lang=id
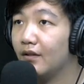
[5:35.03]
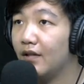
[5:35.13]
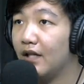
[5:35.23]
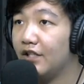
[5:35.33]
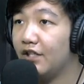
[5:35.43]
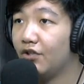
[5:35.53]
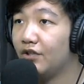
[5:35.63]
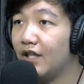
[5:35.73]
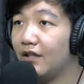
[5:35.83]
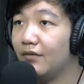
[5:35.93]
Ganti
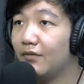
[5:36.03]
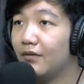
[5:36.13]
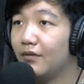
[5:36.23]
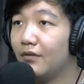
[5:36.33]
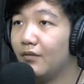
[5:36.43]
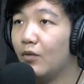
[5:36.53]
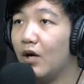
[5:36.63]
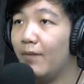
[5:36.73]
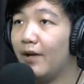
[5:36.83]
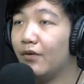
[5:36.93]
shotgun.
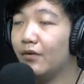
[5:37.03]
Ngapain lo?